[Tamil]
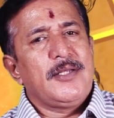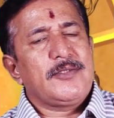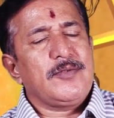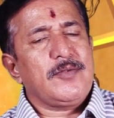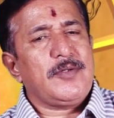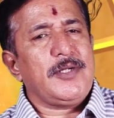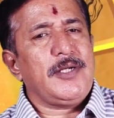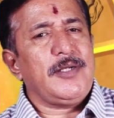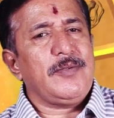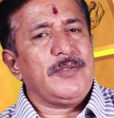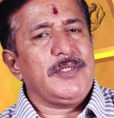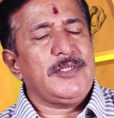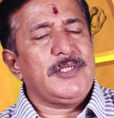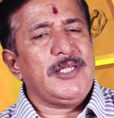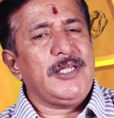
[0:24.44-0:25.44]
சுக்கரன்
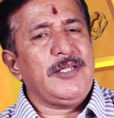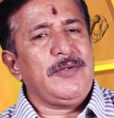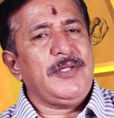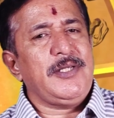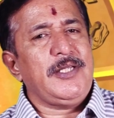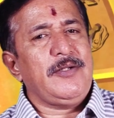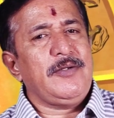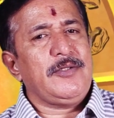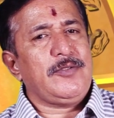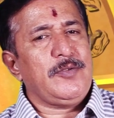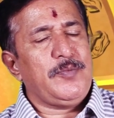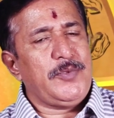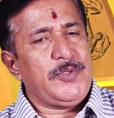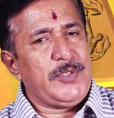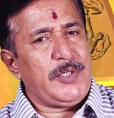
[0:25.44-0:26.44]
வந்து ஜனவரி
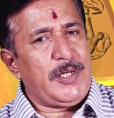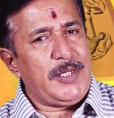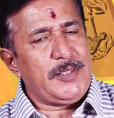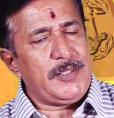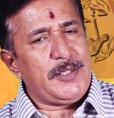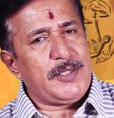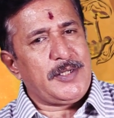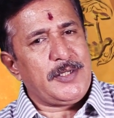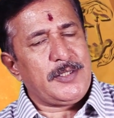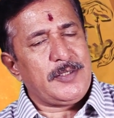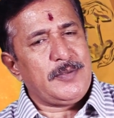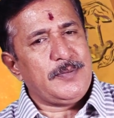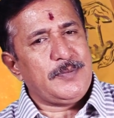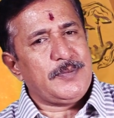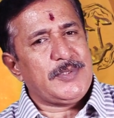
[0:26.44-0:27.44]
இருபத்தொம்போதுலேருந்து
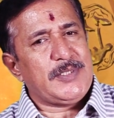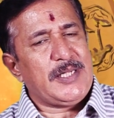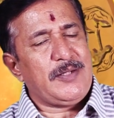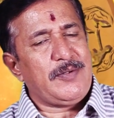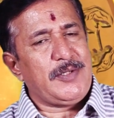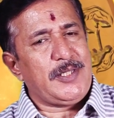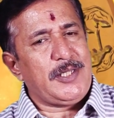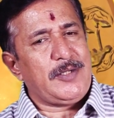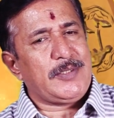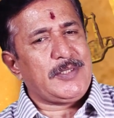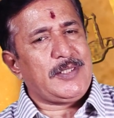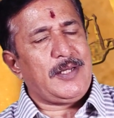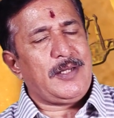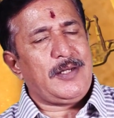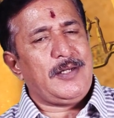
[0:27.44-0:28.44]
இருக்கிறதும் ஜனவரி
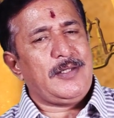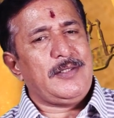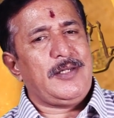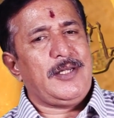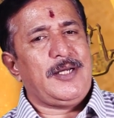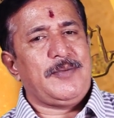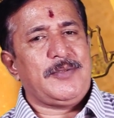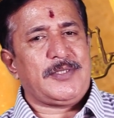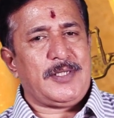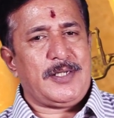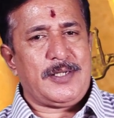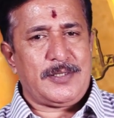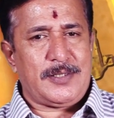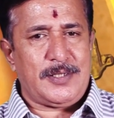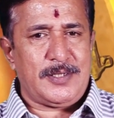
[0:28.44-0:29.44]
இருபத்தாறுலேருந்து
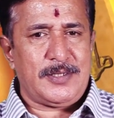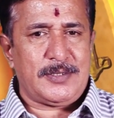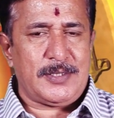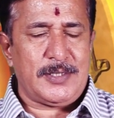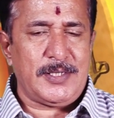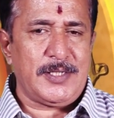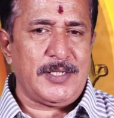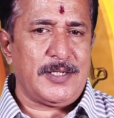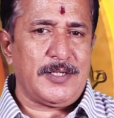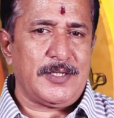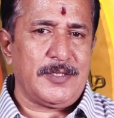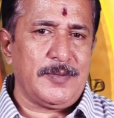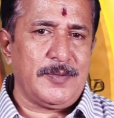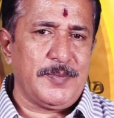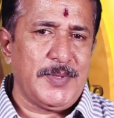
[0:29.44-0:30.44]
லாபஸ்தானத்தில் சனி
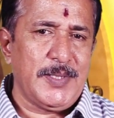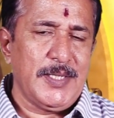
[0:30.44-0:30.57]
இருக்கிறதும்